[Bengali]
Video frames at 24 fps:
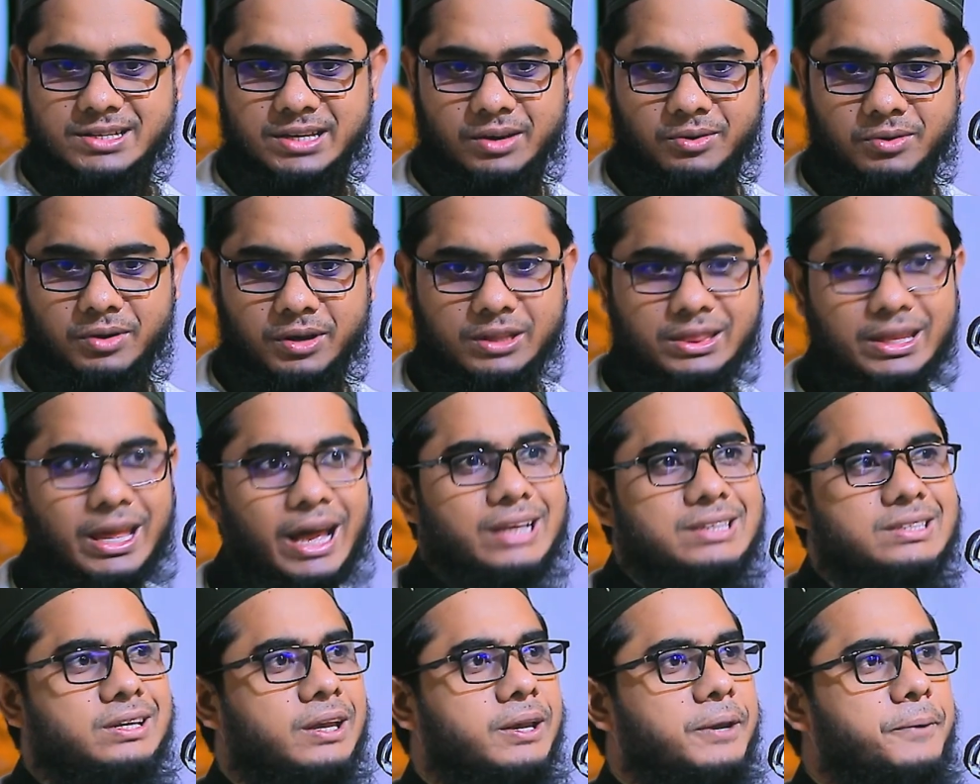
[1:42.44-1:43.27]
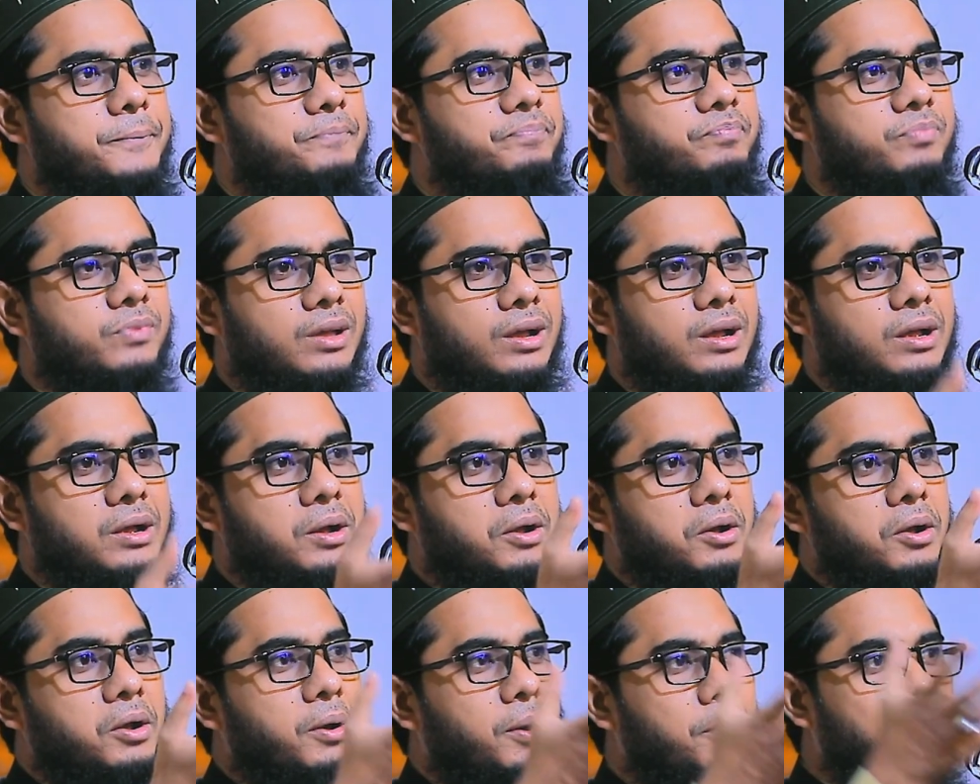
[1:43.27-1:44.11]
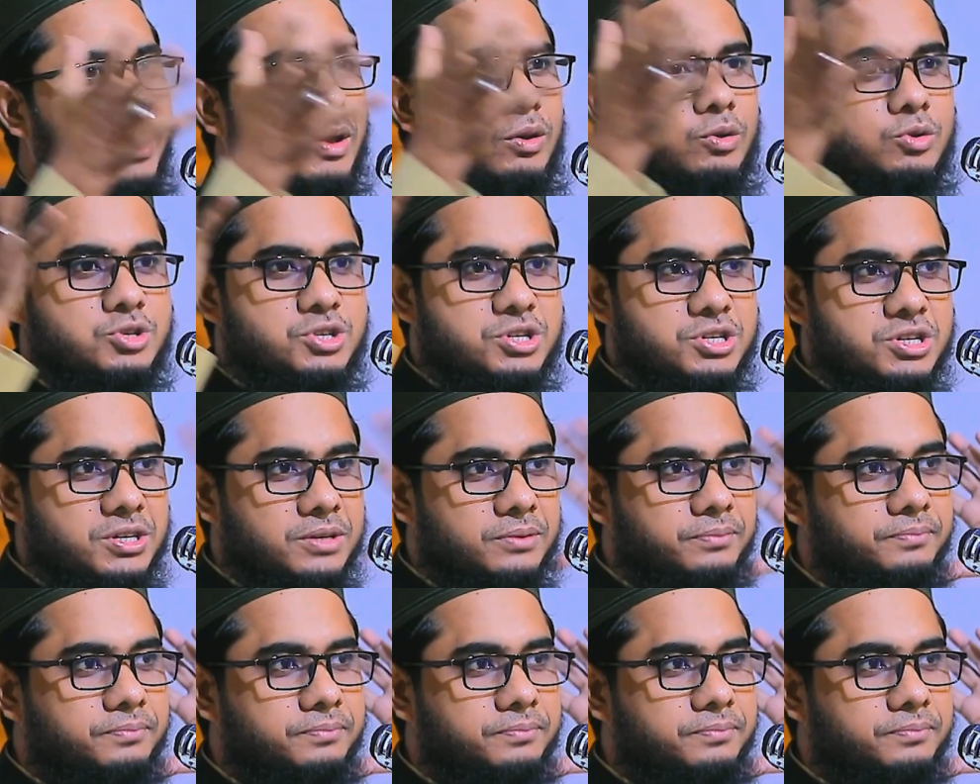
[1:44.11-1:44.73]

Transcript: দেখছেন উনি দেখছেন মানুষ